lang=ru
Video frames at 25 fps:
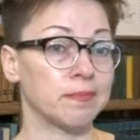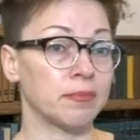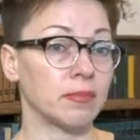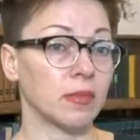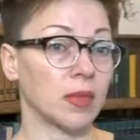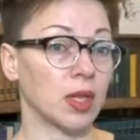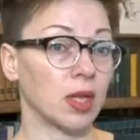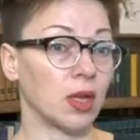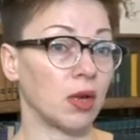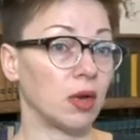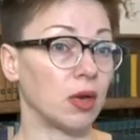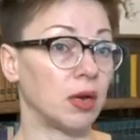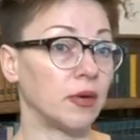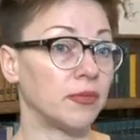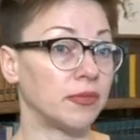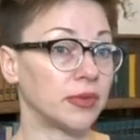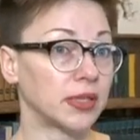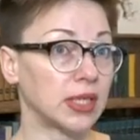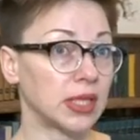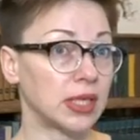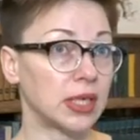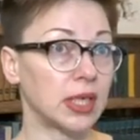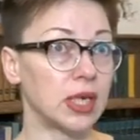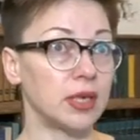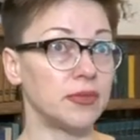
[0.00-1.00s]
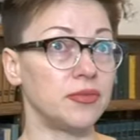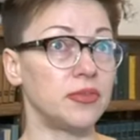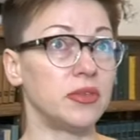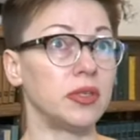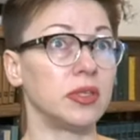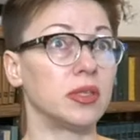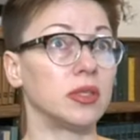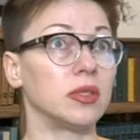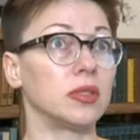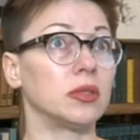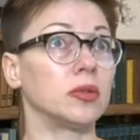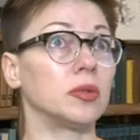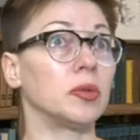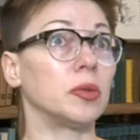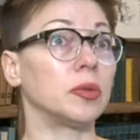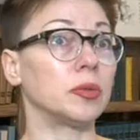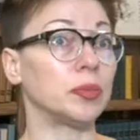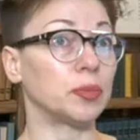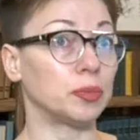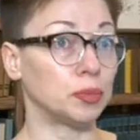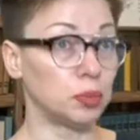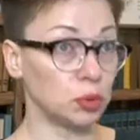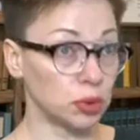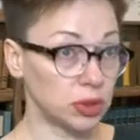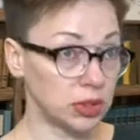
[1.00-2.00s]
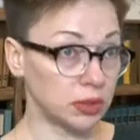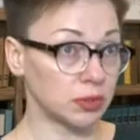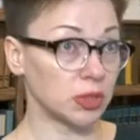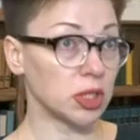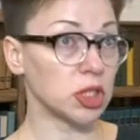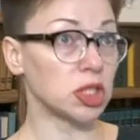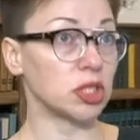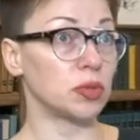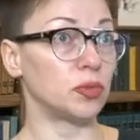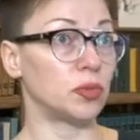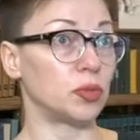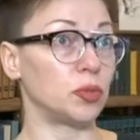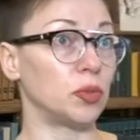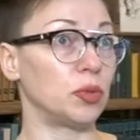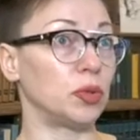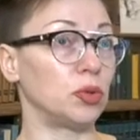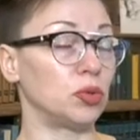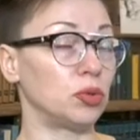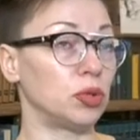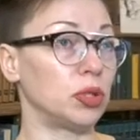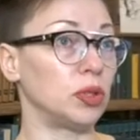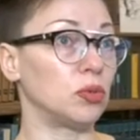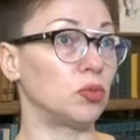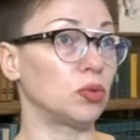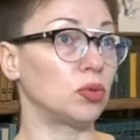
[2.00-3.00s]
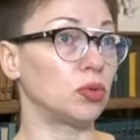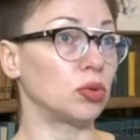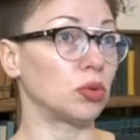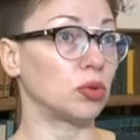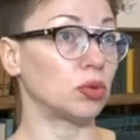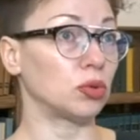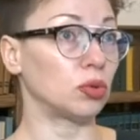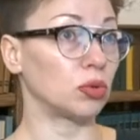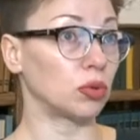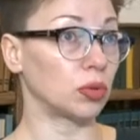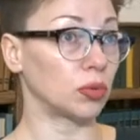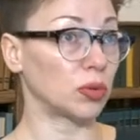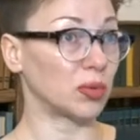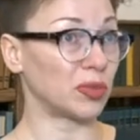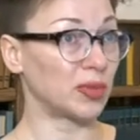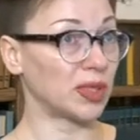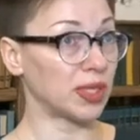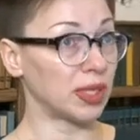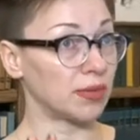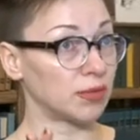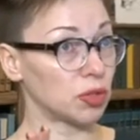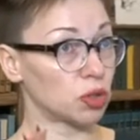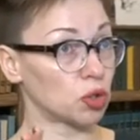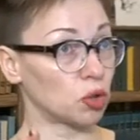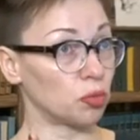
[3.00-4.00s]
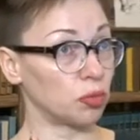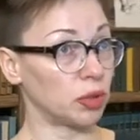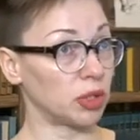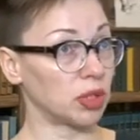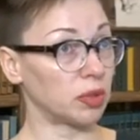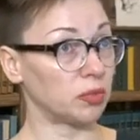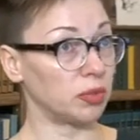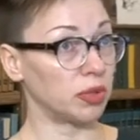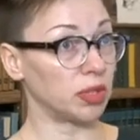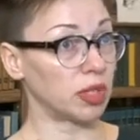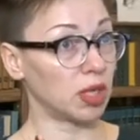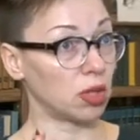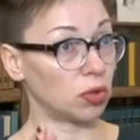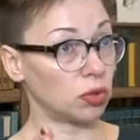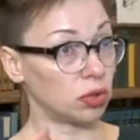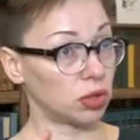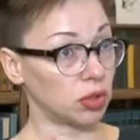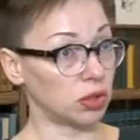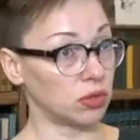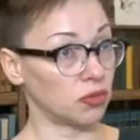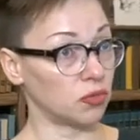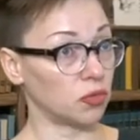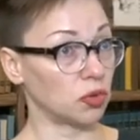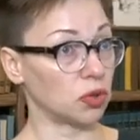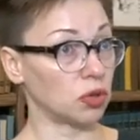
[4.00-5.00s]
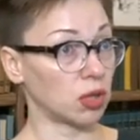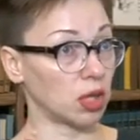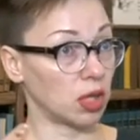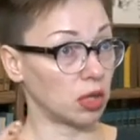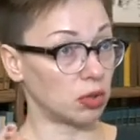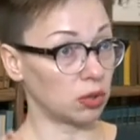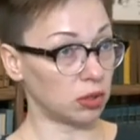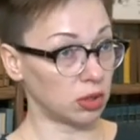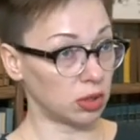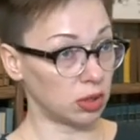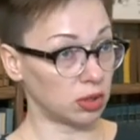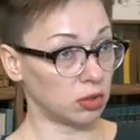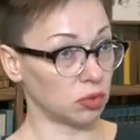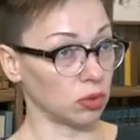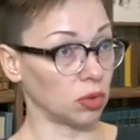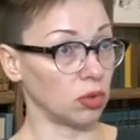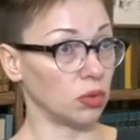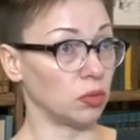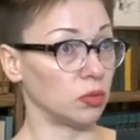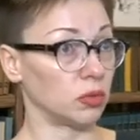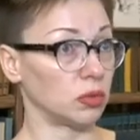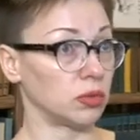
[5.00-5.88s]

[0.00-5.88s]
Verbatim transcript: Э, фотографии, пусть там даже люди будут, но главное, чтобы это был какой-то двор, какой-то дом,